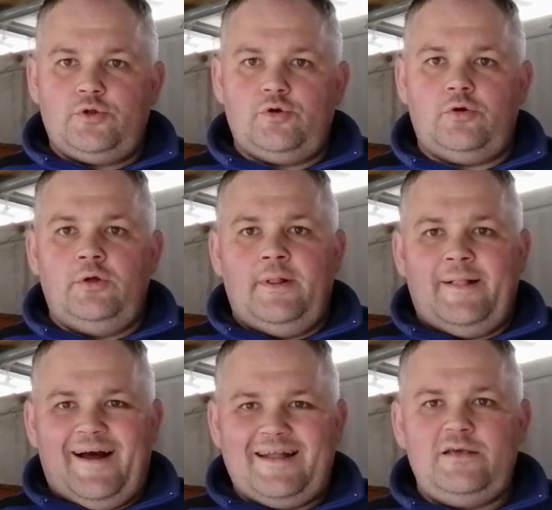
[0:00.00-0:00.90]
то
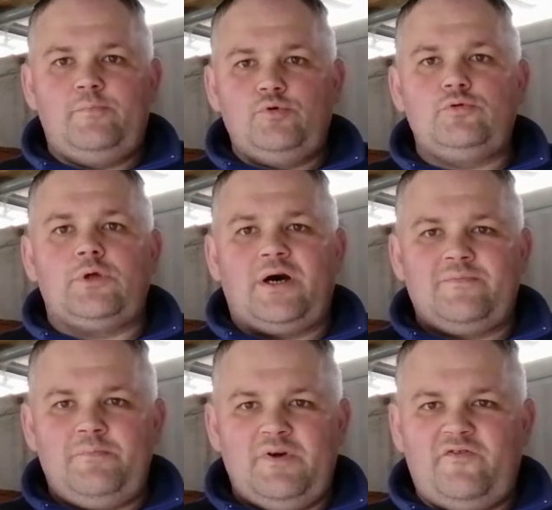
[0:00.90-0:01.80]
они будут
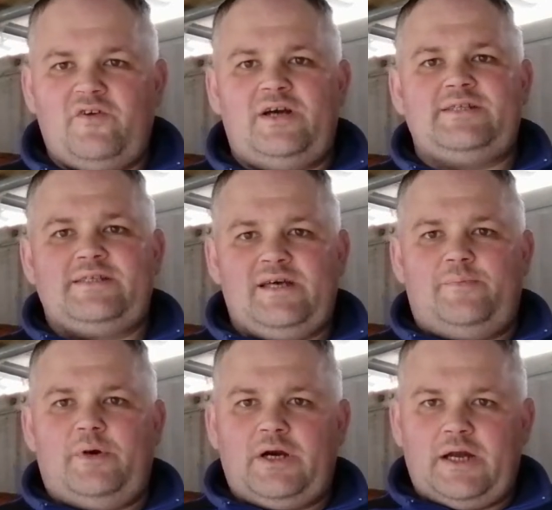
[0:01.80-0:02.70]
отбивать
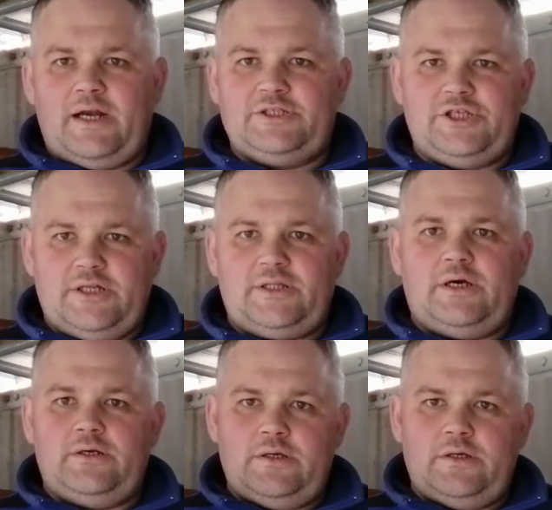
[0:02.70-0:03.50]
запах крольчат,